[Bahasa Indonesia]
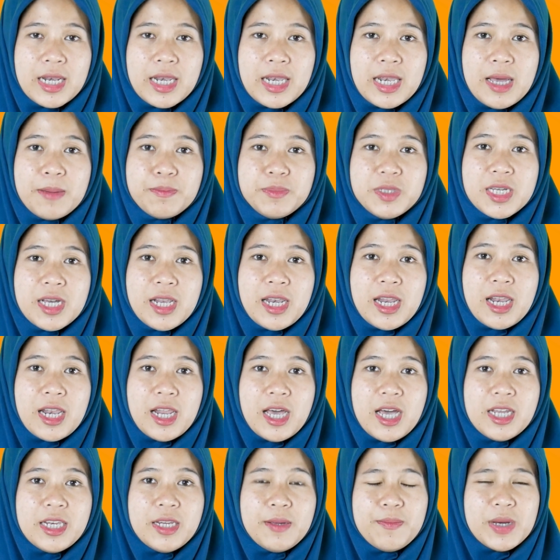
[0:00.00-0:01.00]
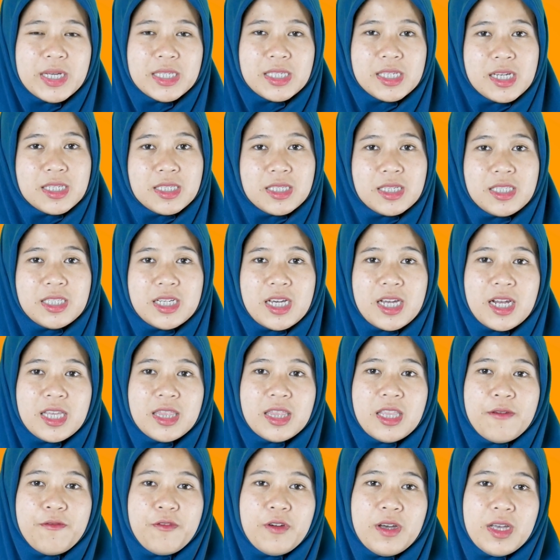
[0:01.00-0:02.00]
lam jalalah dibaca secara
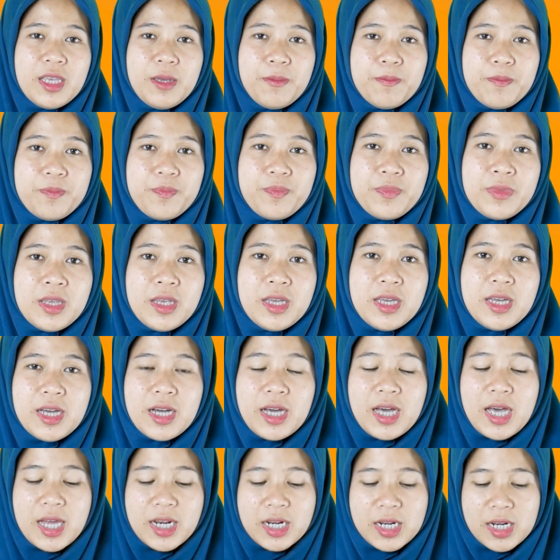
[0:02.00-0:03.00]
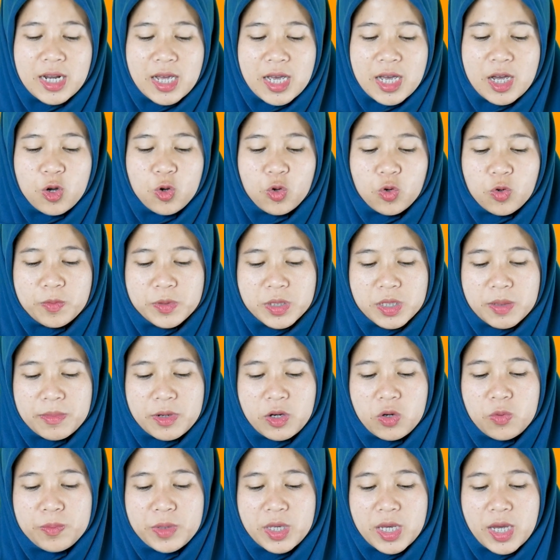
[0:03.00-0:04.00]
tafkhim karena huruf
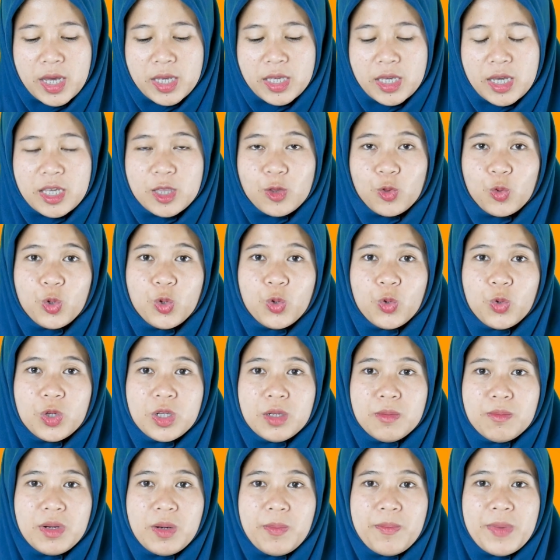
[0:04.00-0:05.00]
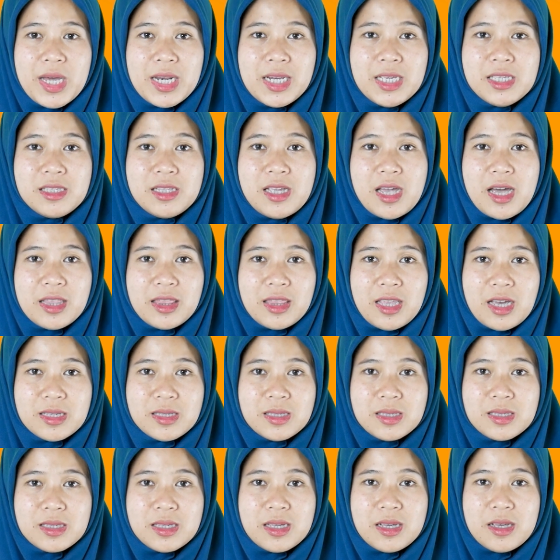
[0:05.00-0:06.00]
sebelumnya yaitu nun berbaris di
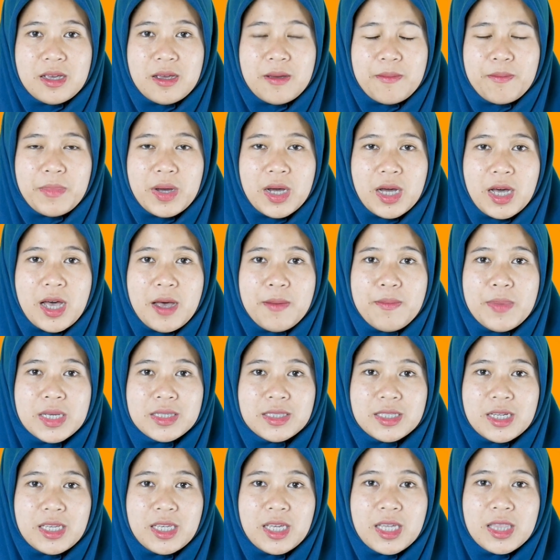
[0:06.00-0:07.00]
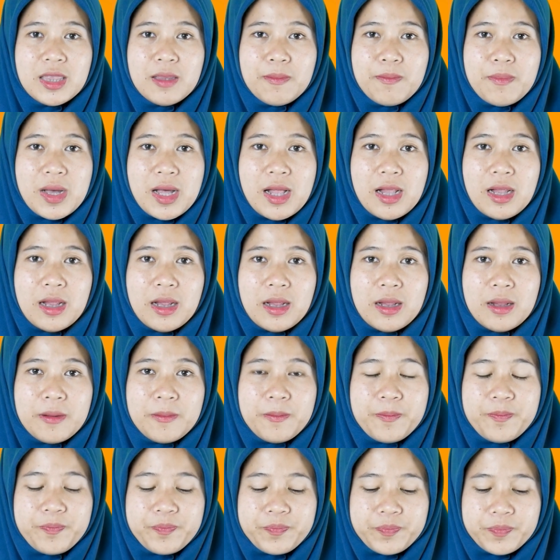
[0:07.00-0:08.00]
atas, maka bacanya tebal